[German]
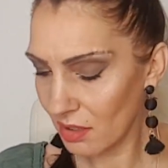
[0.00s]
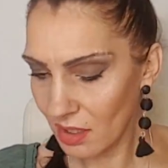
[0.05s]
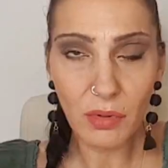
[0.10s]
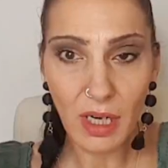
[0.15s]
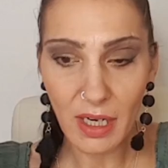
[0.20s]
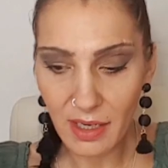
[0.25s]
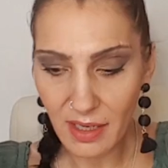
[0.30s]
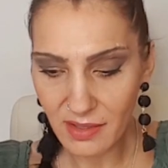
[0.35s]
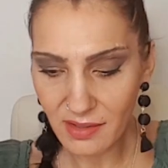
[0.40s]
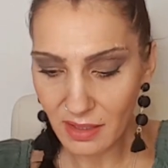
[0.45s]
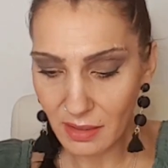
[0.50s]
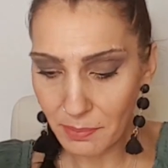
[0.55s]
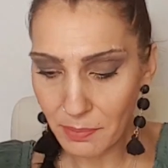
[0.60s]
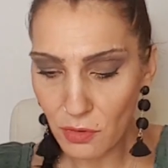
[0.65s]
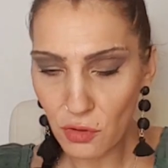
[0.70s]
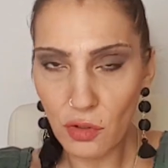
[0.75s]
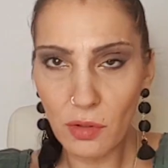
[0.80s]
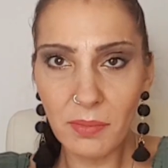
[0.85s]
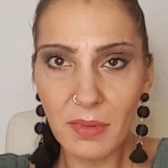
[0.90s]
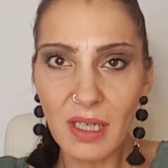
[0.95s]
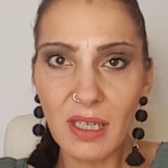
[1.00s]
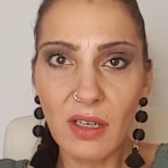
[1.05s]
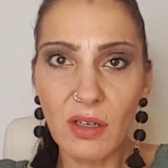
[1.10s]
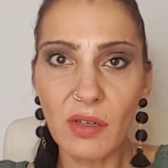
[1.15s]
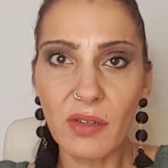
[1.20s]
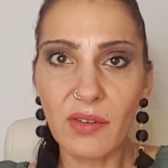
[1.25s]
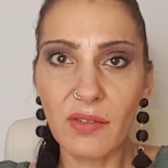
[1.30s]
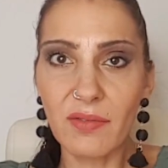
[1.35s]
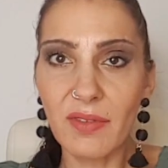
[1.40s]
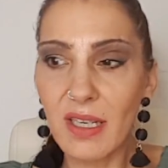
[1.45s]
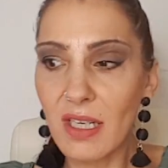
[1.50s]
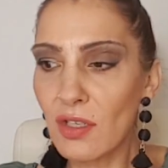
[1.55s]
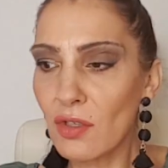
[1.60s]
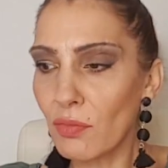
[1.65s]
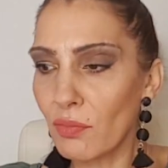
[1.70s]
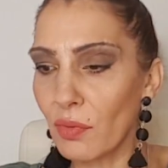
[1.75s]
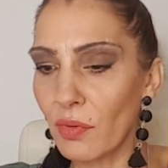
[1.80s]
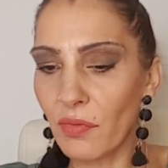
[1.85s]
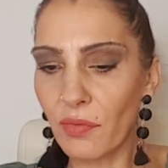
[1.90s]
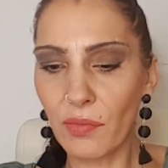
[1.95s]
Oder es gibt bestimmt da draußen
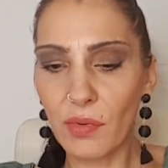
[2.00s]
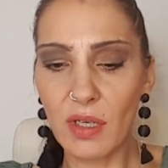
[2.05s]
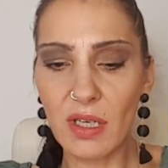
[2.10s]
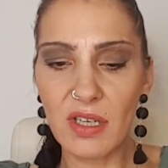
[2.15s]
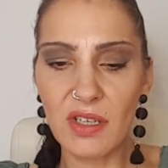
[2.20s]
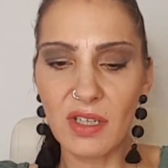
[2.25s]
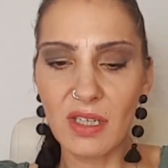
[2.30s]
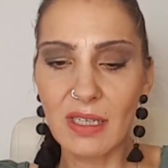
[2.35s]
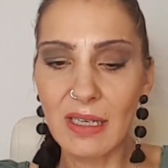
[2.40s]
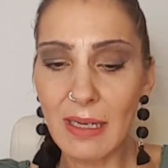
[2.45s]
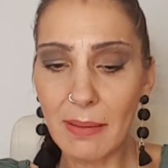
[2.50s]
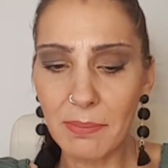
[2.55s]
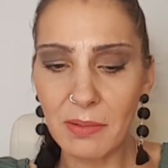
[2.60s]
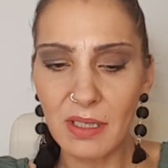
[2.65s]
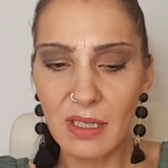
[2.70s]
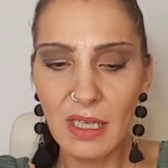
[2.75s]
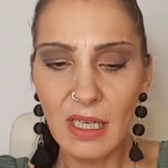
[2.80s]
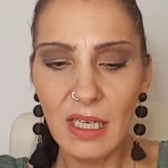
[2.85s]
welche, wo es wirklich klappt.